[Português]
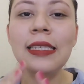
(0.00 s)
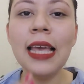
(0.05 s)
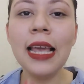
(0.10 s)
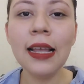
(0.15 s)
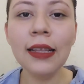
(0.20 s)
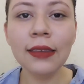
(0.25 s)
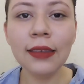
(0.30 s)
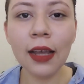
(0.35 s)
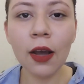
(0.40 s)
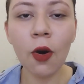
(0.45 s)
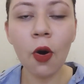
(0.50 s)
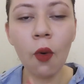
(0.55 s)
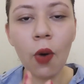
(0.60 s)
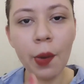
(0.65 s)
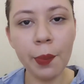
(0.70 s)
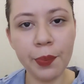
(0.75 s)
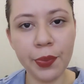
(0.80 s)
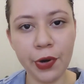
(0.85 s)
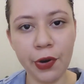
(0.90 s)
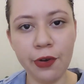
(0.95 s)
senta
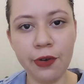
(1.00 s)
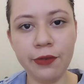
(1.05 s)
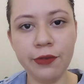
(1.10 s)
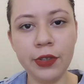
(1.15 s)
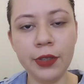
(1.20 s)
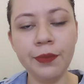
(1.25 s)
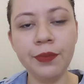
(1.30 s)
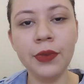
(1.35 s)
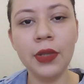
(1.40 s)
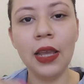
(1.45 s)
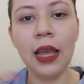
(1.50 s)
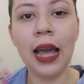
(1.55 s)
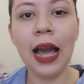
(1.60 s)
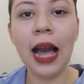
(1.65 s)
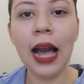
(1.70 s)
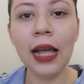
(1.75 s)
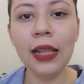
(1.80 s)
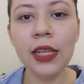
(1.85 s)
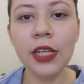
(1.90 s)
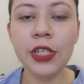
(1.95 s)
com a prova,
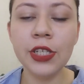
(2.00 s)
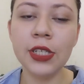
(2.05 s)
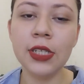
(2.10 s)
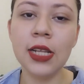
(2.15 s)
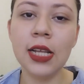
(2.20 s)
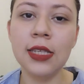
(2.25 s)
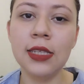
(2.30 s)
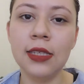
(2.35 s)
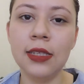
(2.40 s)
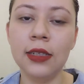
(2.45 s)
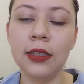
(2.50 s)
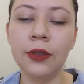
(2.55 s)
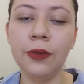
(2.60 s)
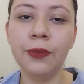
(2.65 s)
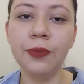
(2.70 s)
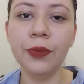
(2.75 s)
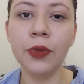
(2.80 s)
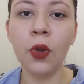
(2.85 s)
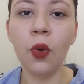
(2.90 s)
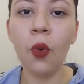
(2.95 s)
a
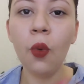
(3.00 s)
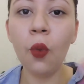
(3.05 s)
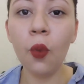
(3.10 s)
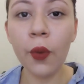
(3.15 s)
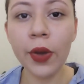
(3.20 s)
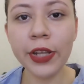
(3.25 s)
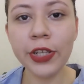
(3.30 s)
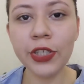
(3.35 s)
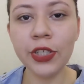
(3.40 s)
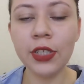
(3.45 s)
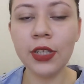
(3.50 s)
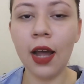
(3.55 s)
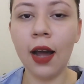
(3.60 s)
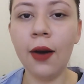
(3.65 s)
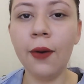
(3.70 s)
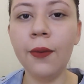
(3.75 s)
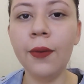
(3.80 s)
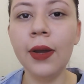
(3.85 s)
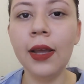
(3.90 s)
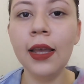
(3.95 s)
legislação, o
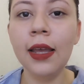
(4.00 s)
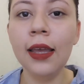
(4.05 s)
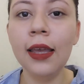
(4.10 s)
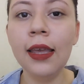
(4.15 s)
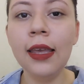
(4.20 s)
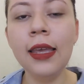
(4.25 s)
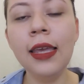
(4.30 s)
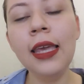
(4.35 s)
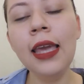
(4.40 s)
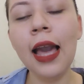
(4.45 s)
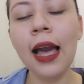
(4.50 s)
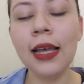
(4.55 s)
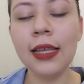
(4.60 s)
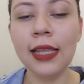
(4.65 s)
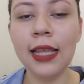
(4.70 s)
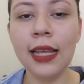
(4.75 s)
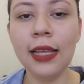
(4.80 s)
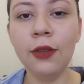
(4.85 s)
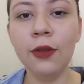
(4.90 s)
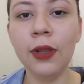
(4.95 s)
edital e
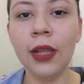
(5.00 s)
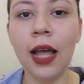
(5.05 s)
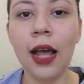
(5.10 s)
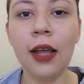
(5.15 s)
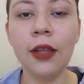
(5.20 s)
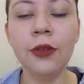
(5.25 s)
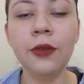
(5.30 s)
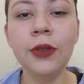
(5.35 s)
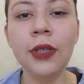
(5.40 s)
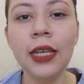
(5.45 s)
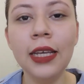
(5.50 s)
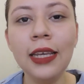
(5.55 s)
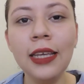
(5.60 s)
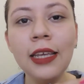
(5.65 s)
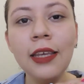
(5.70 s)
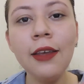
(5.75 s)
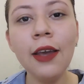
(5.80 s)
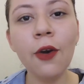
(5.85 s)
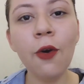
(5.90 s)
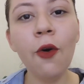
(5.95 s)
a lei do lado
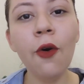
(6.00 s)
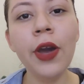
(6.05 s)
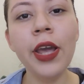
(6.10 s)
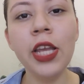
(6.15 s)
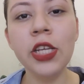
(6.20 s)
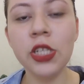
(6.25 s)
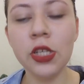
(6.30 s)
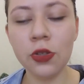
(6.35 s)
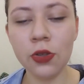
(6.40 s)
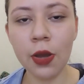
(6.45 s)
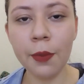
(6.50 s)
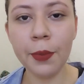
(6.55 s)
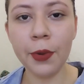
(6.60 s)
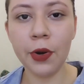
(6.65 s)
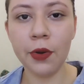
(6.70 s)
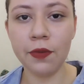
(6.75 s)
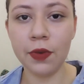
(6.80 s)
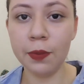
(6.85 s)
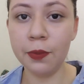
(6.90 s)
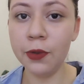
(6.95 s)
e corrija a sua
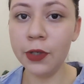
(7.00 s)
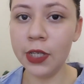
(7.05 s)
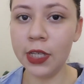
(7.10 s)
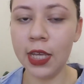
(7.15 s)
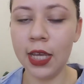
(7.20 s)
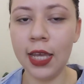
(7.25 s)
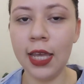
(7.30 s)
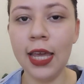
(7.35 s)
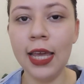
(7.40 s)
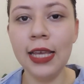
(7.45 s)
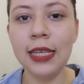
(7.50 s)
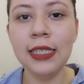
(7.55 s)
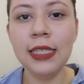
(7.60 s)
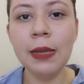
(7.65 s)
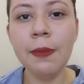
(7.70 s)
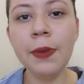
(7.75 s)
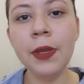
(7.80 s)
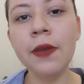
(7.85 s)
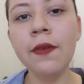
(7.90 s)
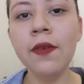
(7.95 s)
prova. Por quê?
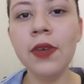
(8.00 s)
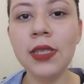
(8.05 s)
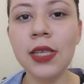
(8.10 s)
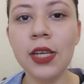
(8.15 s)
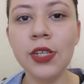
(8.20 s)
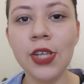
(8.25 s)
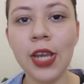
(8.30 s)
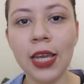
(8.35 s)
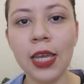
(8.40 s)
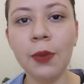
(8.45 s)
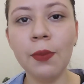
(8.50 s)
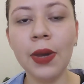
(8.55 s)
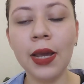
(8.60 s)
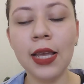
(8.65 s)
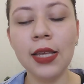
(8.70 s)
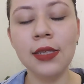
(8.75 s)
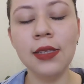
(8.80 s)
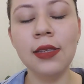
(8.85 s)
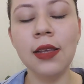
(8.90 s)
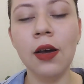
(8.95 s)
Sempre que você achar que
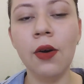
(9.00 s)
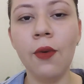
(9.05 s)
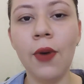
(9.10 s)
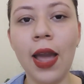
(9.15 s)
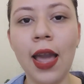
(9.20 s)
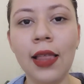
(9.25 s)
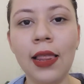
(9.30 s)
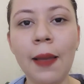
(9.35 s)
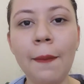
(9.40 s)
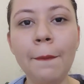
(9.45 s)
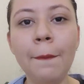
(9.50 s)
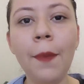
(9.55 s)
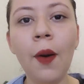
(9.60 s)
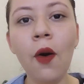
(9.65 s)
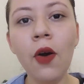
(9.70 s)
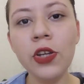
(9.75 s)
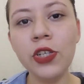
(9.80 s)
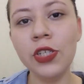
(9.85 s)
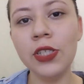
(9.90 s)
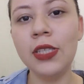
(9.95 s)
uma questão ela
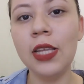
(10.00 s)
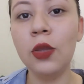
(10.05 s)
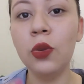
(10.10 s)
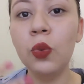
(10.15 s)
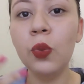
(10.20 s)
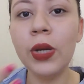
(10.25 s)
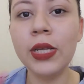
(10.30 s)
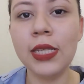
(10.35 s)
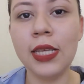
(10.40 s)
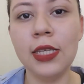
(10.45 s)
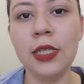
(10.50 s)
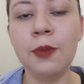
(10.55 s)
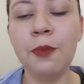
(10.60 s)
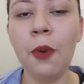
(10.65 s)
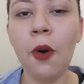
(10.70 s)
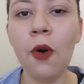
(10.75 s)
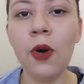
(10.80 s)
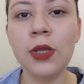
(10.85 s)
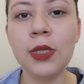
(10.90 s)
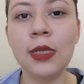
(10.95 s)
pode ter duas
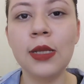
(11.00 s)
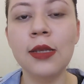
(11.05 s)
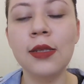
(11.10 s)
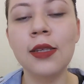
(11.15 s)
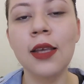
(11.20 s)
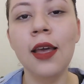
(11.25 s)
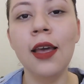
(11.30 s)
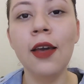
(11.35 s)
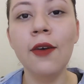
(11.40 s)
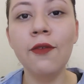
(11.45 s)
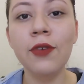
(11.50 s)
respostas,